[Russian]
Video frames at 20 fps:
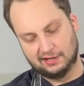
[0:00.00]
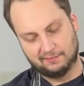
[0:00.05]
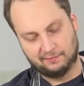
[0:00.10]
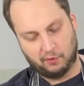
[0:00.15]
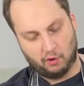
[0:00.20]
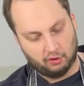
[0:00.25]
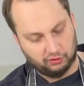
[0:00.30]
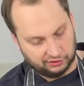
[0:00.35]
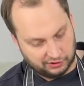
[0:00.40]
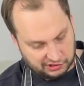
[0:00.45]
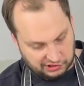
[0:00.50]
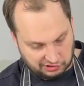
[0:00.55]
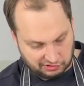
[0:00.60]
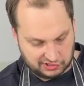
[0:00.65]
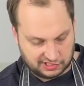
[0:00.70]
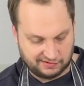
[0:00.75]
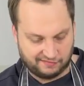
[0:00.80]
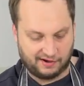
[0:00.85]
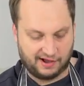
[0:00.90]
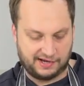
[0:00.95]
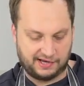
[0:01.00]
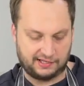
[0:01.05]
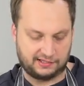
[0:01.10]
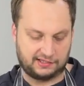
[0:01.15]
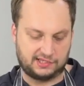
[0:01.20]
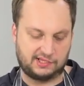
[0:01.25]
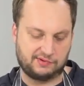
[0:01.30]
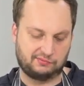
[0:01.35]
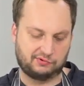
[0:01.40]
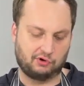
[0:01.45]
полностью заварить,
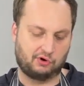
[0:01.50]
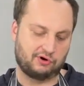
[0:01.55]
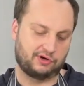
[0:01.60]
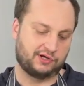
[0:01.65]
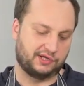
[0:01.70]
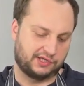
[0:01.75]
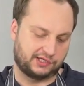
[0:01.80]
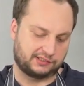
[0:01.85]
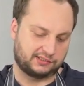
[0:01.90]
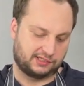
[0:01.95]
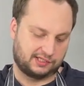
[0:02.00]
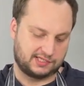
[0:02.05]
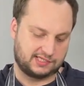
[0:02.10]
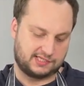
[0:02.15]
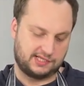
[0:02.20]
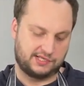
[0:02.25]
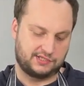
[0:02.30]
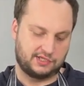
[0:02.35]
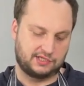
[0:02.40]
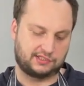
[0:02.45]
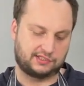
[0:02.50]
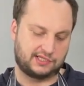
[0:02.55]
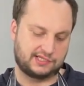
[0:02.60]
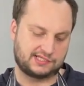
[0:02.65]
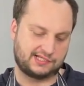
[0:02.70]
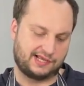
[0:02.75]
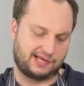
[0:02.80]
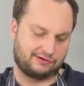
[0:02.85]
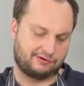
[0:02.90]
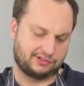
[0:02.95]
немного их насытить
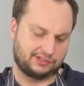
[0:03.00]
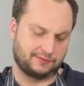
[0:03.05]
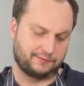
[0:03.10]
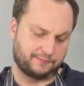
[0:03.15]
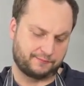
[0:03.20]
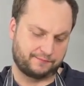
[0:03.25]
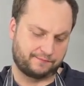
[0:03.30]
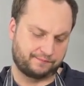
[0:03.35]
кислородом